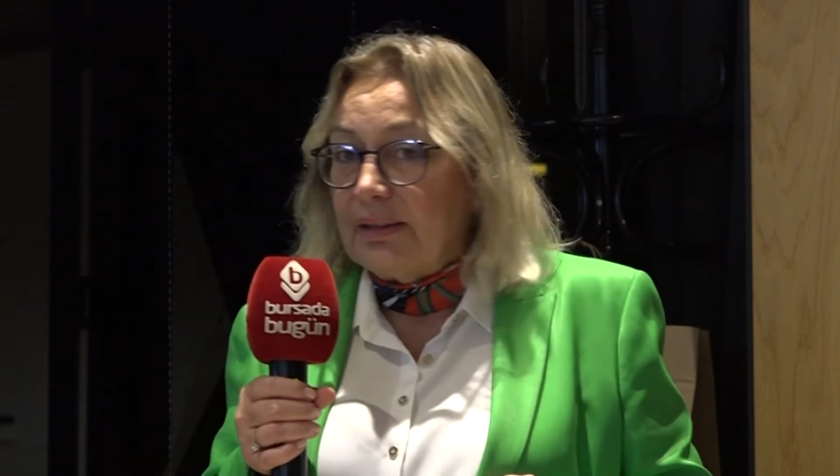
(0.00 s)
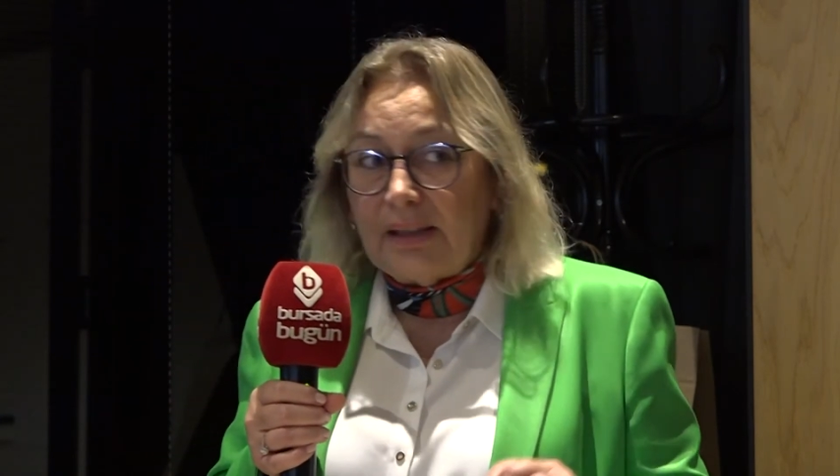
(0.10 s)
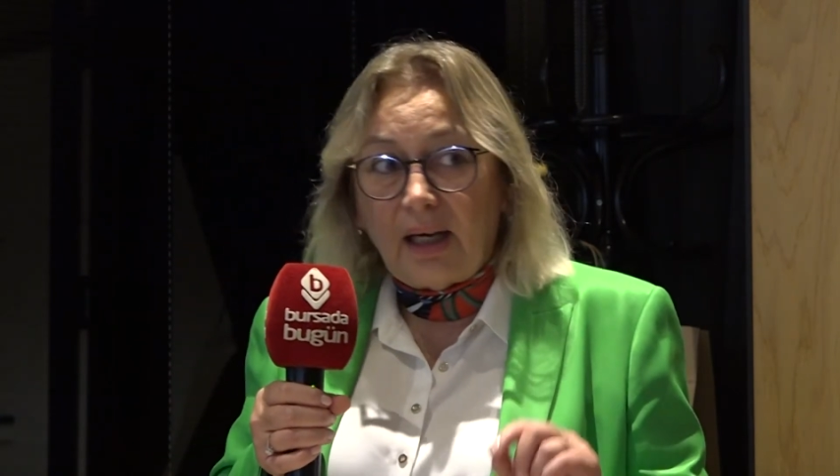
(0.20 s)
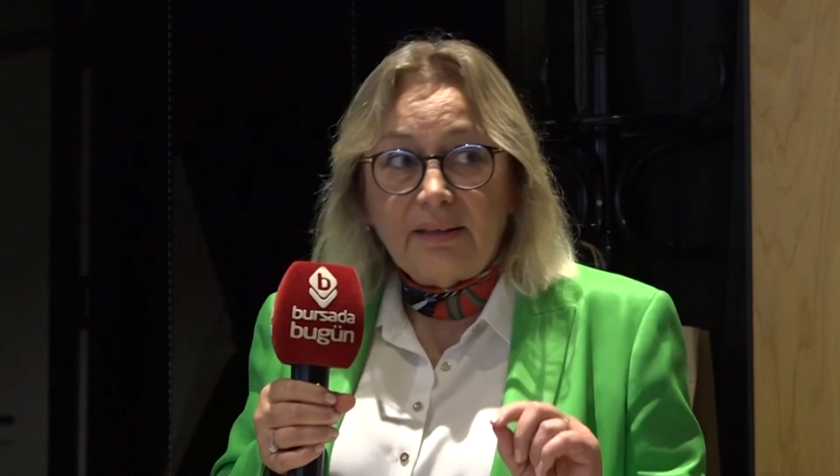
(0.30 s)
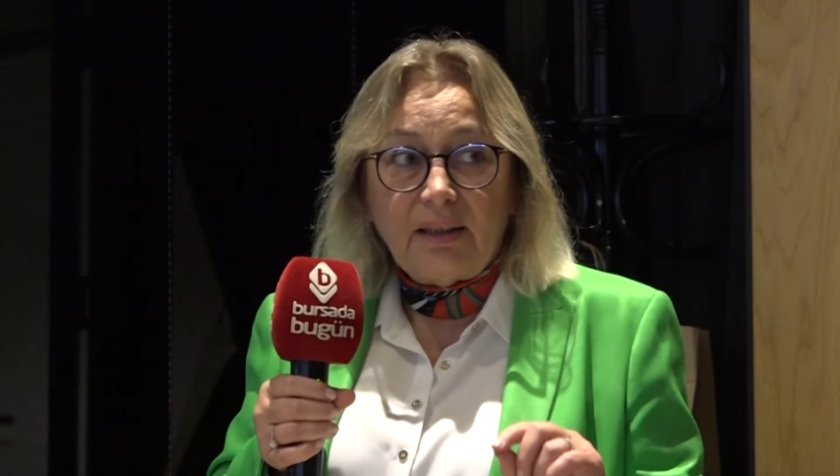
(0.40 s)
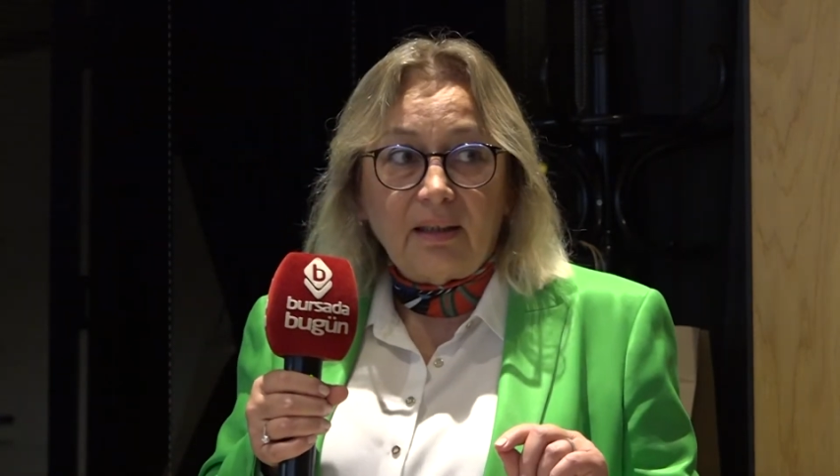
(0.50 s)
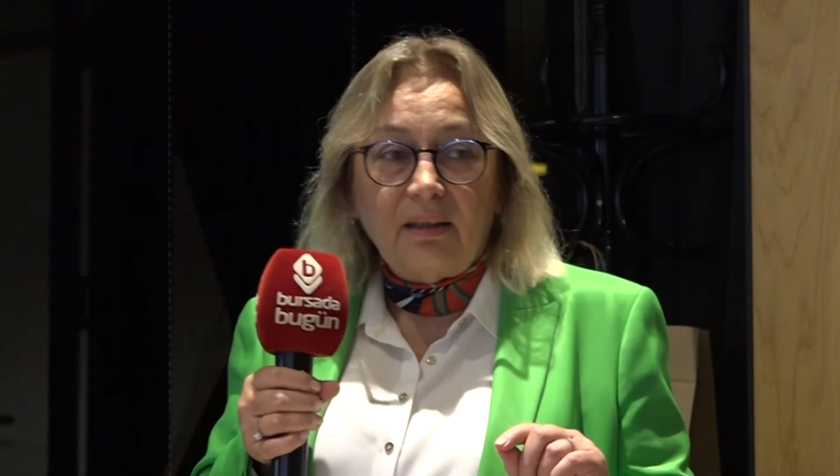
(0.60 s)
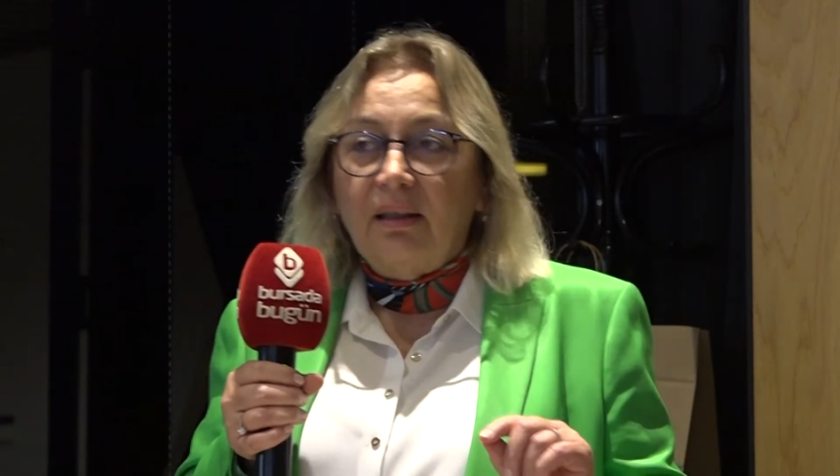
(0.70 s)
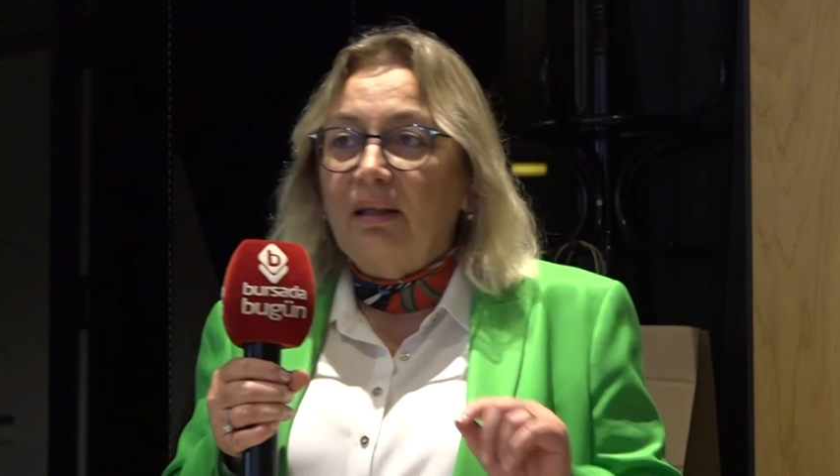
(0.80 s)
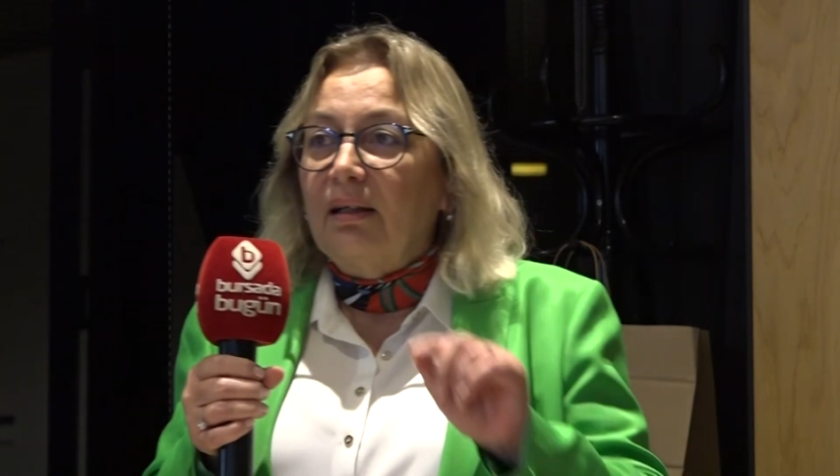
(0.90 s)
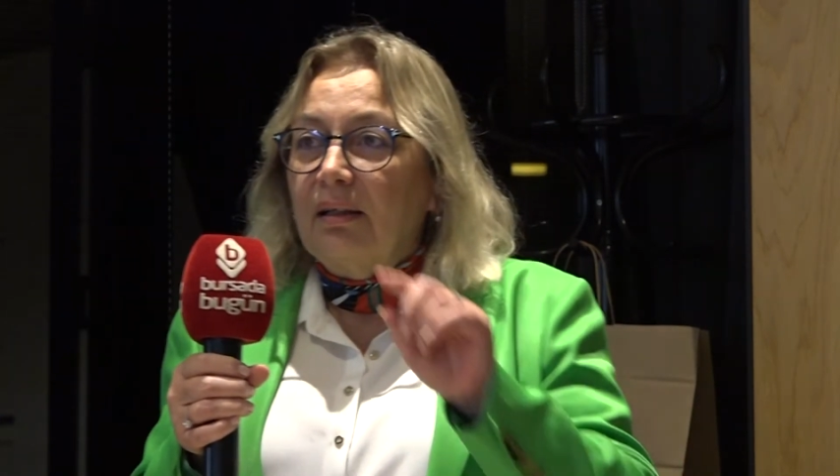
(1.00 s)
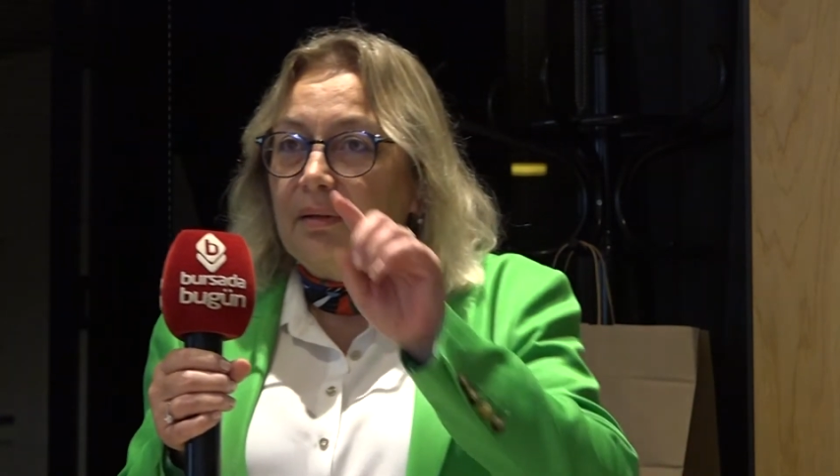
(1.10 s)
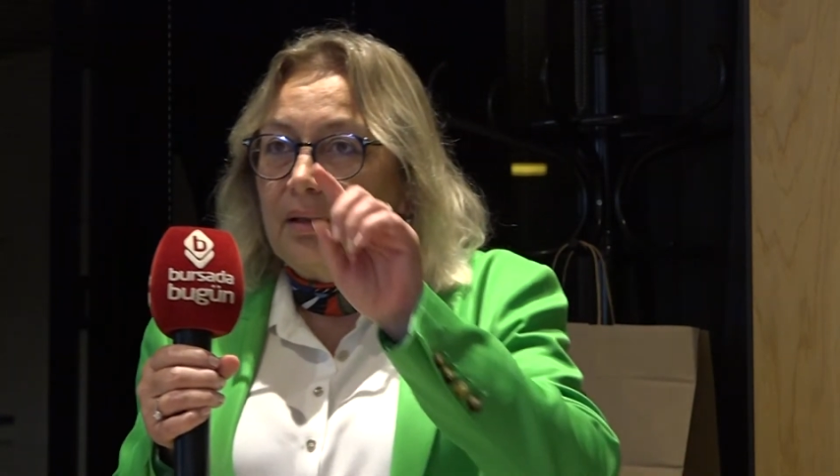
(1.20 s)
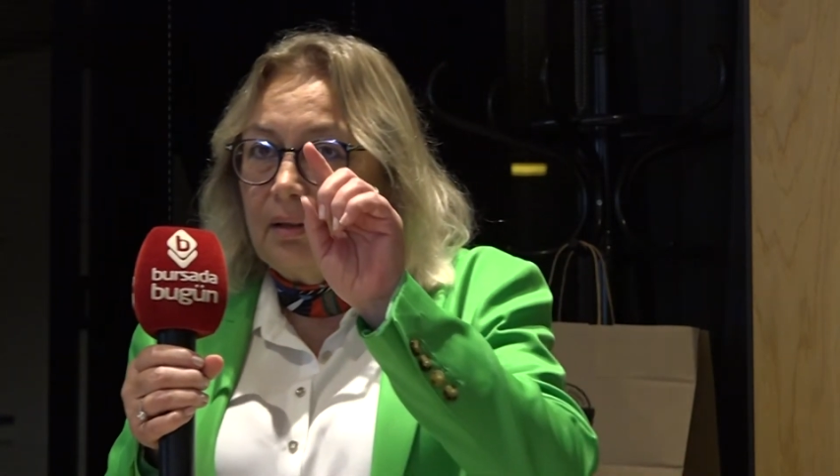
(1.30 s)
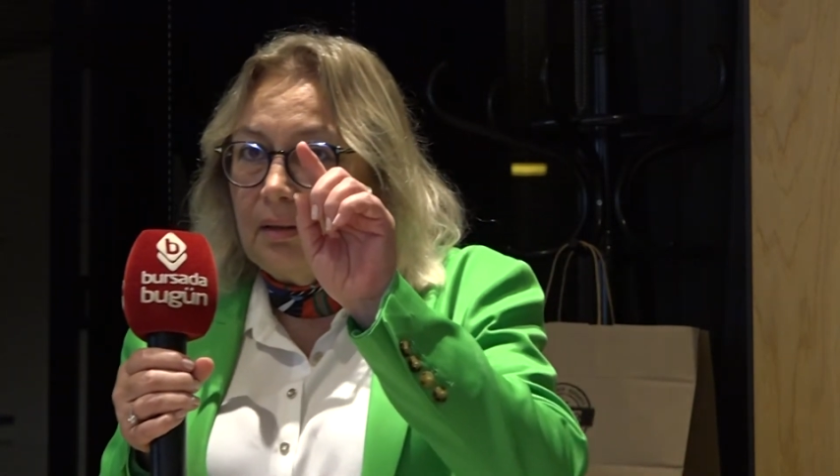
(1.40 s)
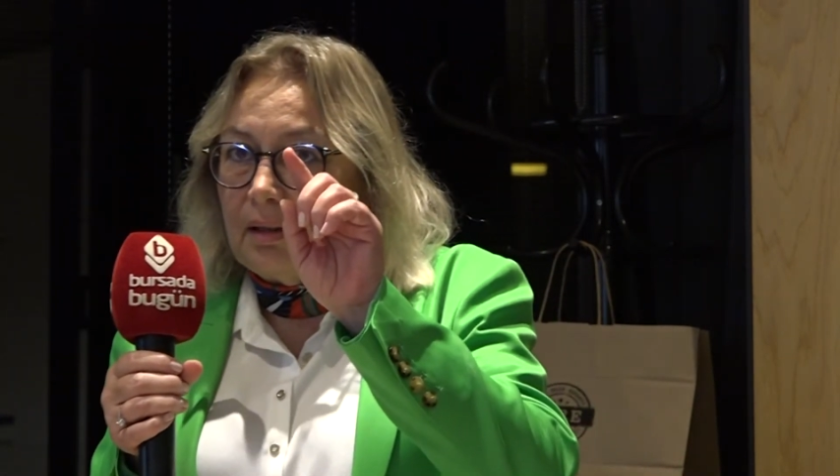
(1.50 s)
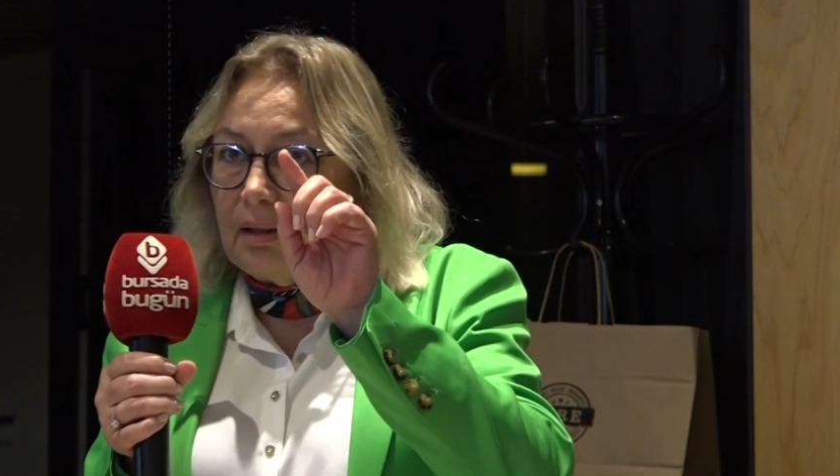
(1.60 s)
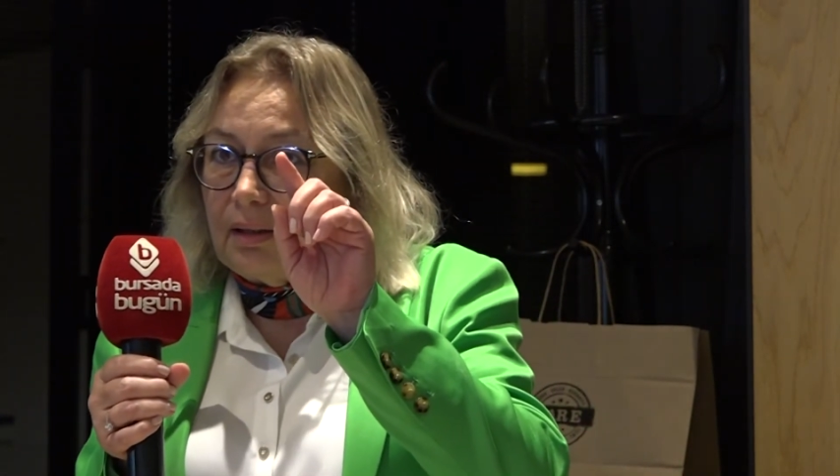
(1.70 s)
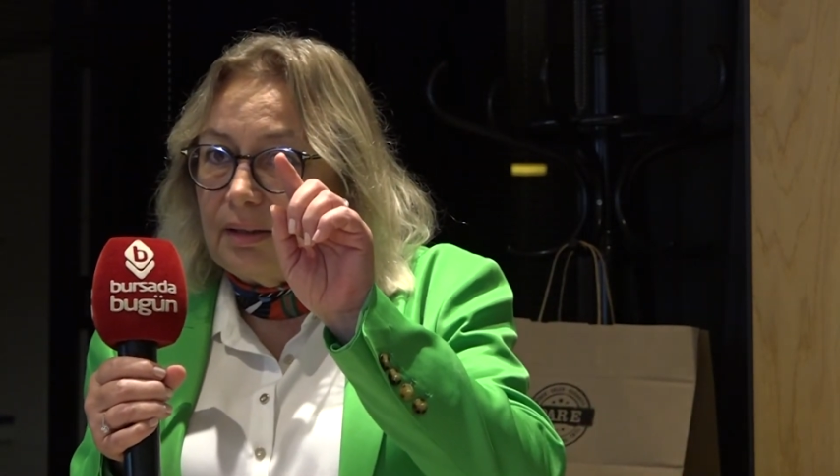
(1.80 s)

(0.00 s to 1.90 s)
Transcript: Yani e,